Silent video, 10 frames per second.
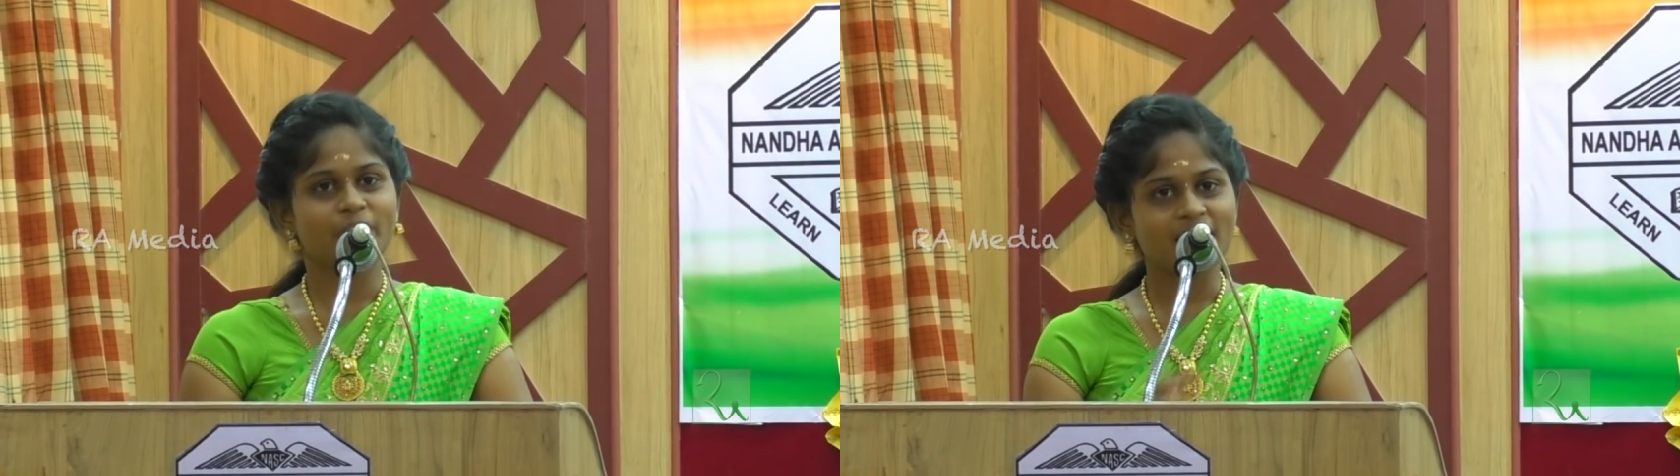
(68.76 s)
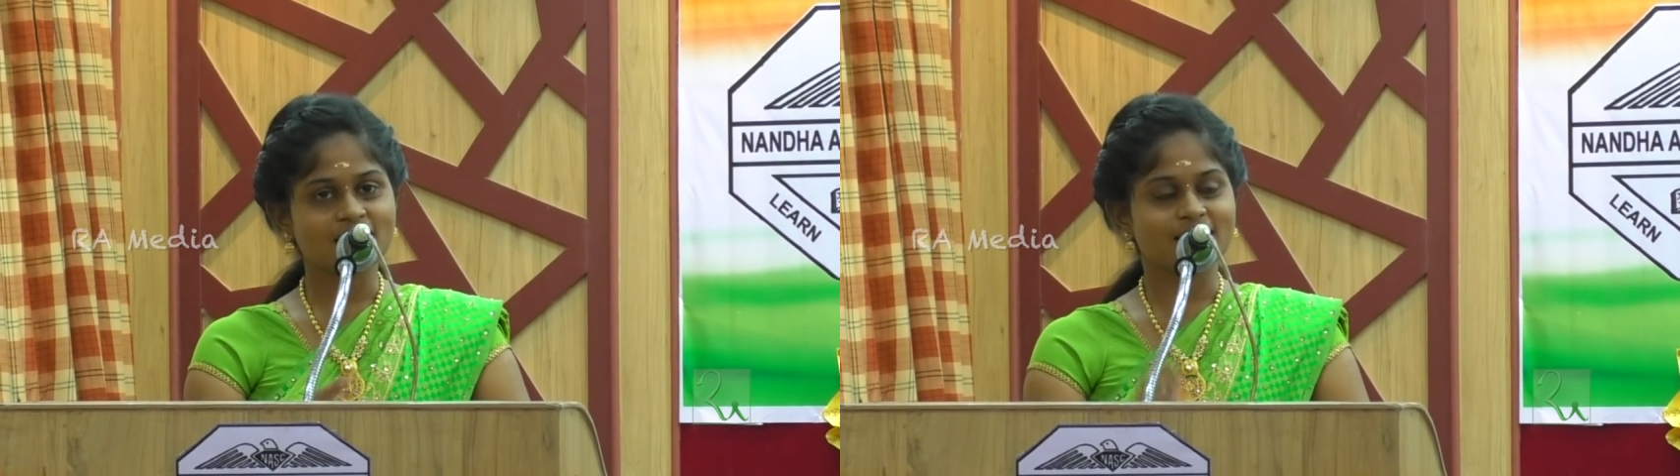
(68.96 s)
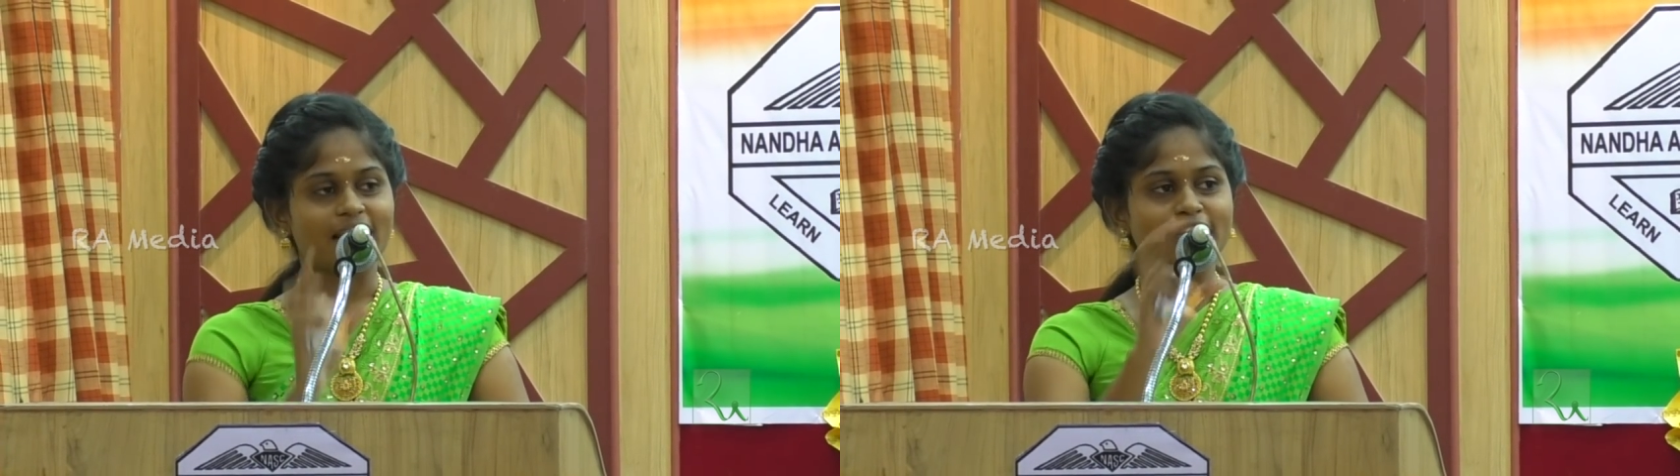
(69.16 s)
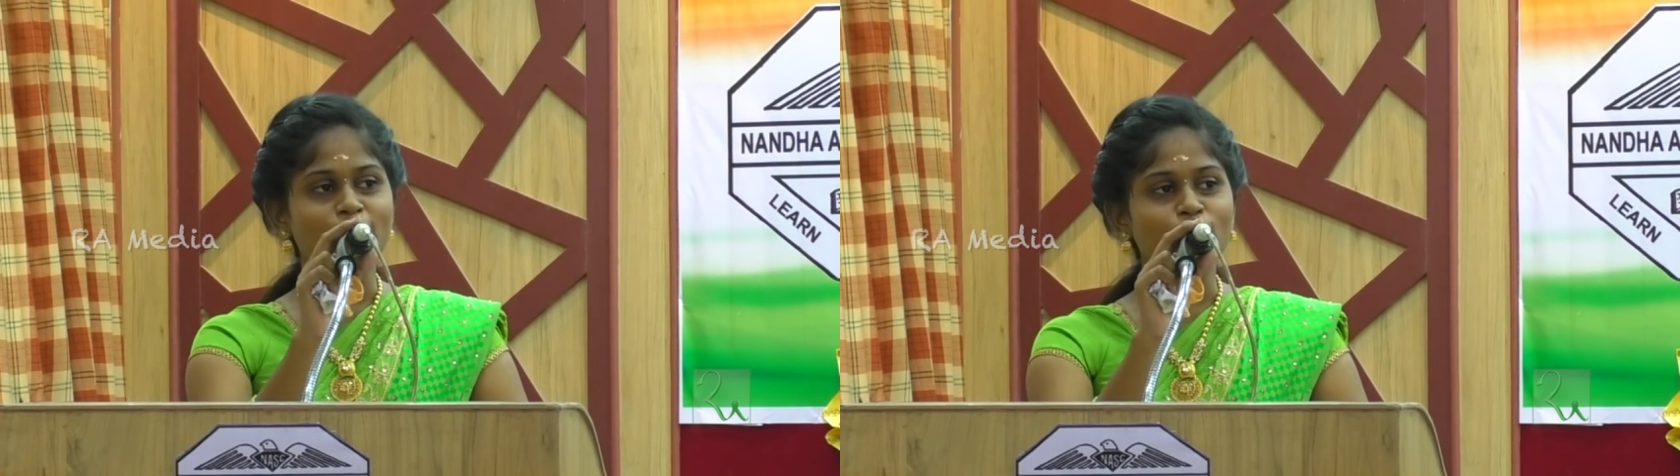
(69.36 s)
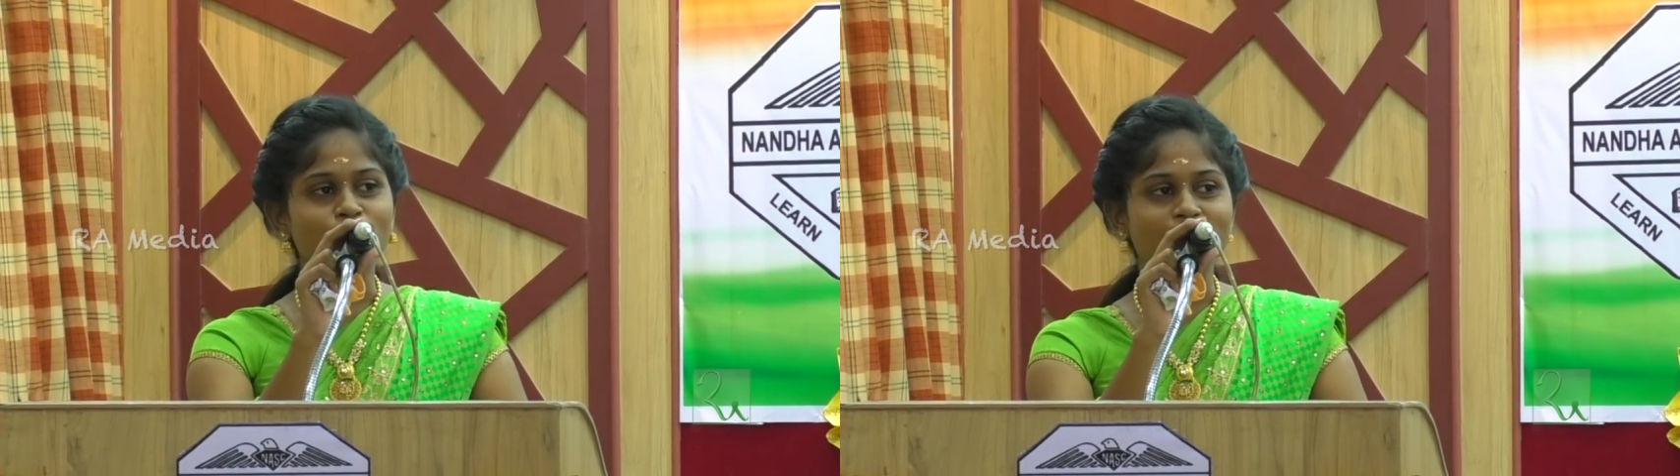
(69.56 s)
பீச் எந்த
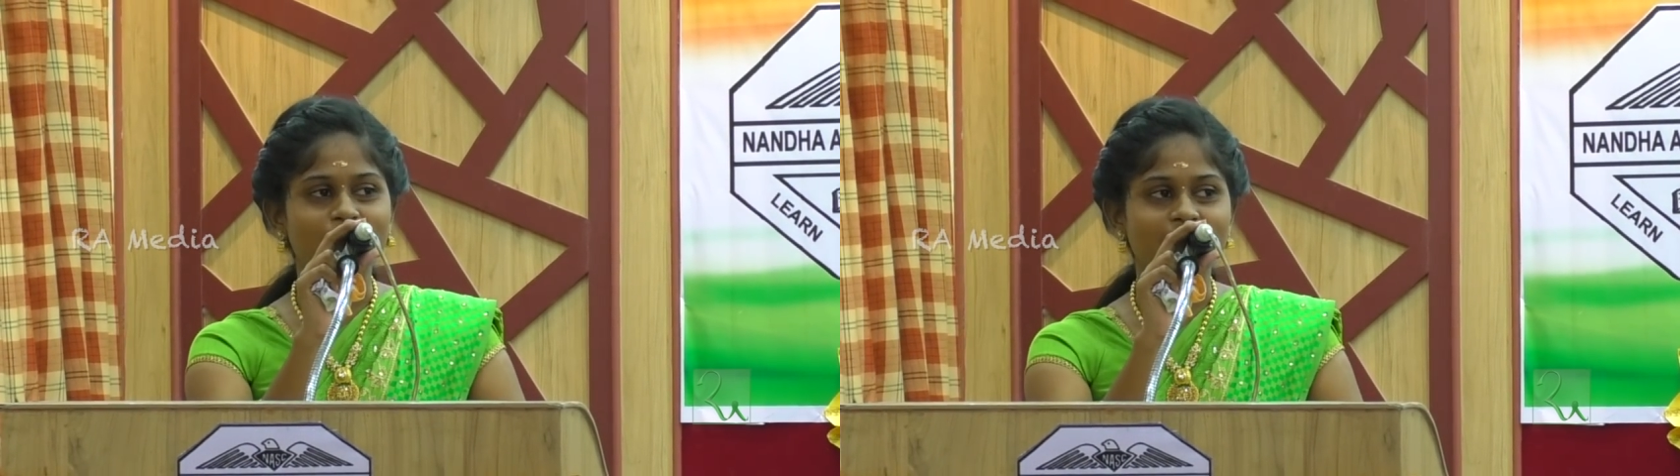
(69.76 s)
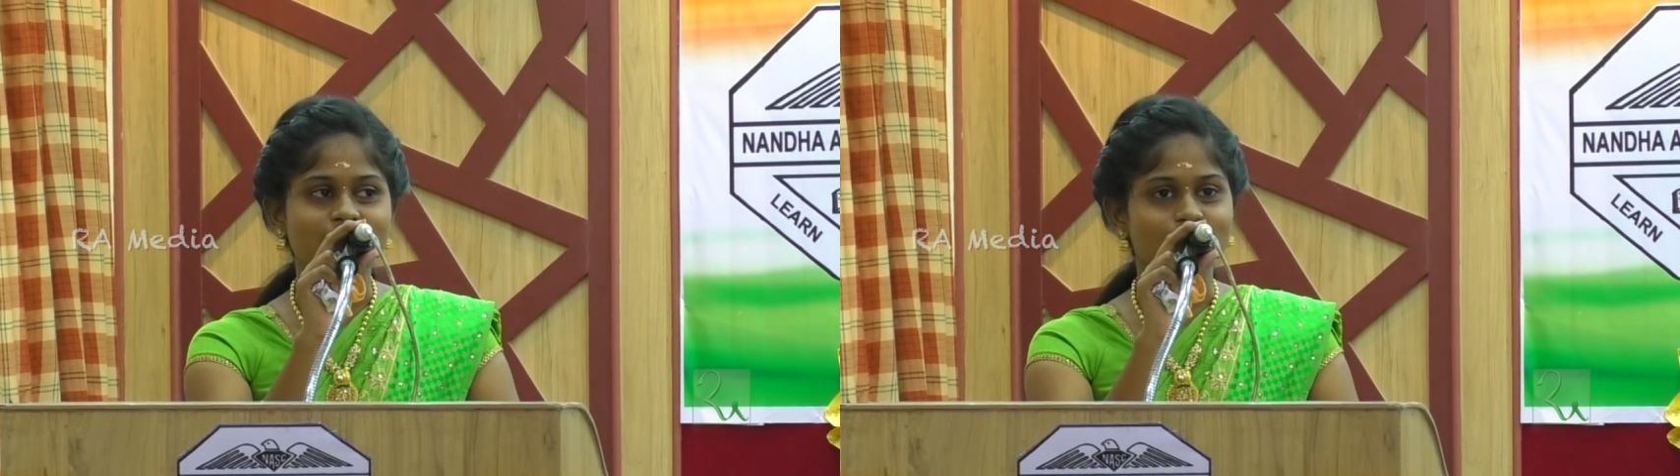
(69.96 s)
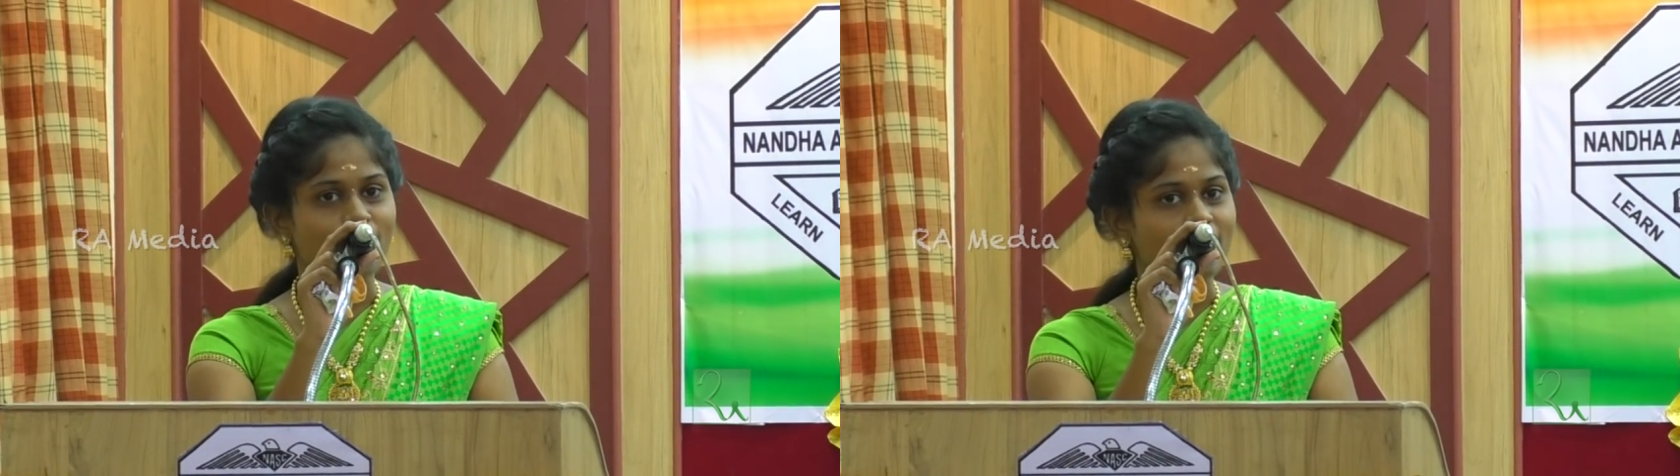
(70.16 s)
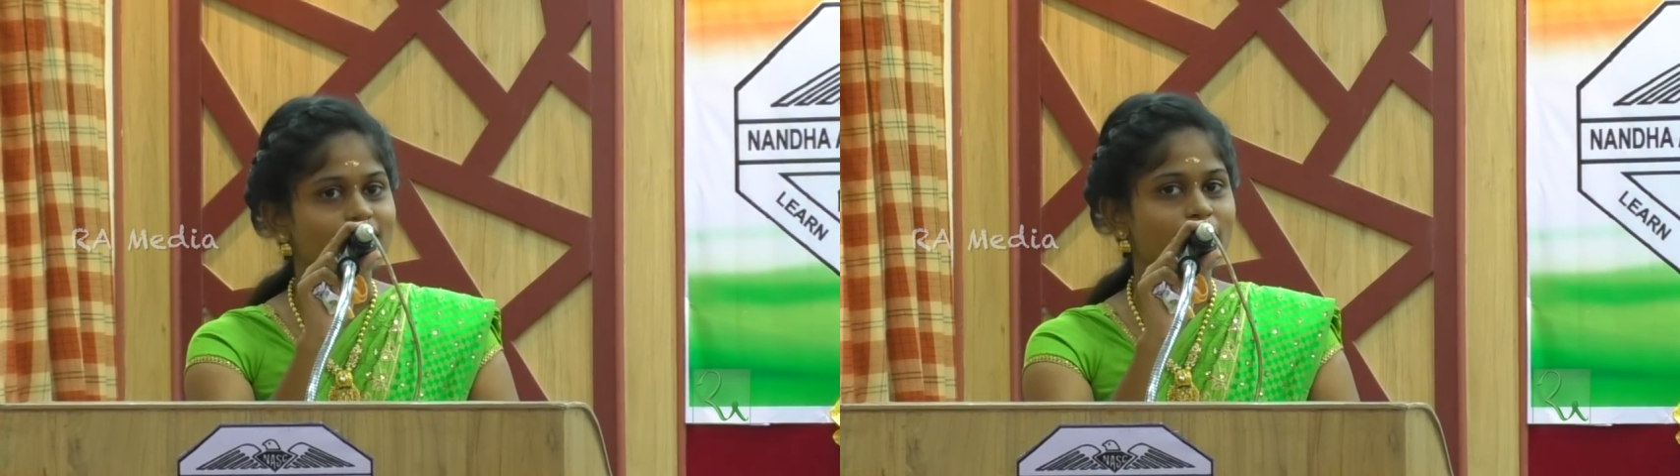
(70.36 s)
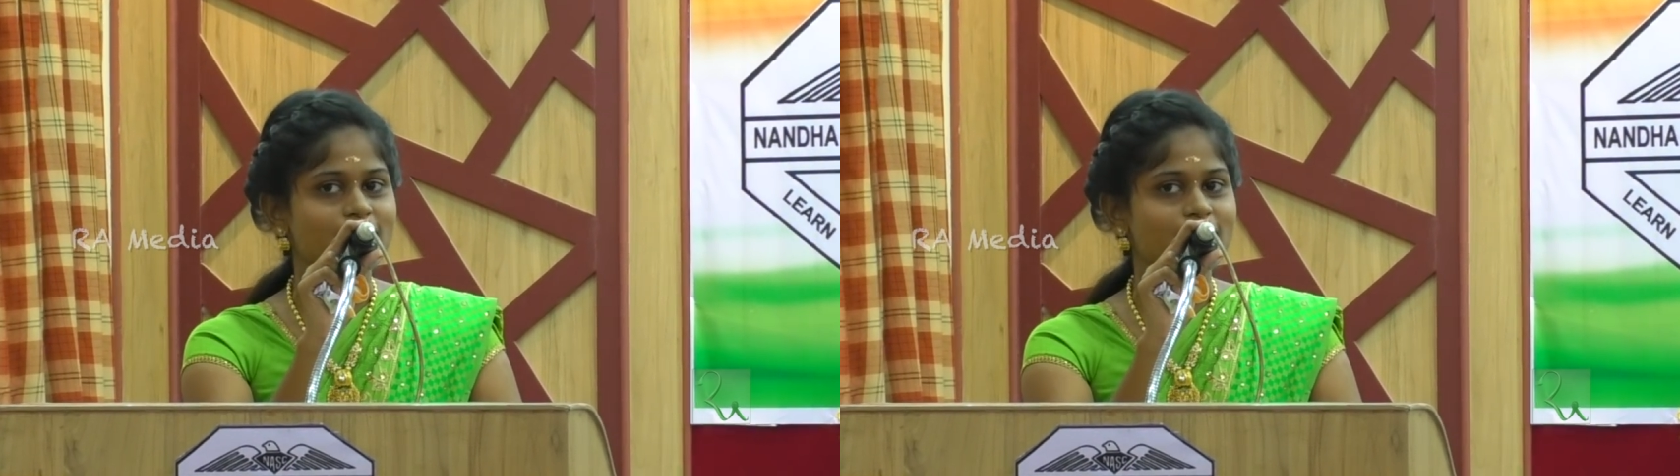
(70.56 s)
ஊரில் பீச் இருக்கோ அந்த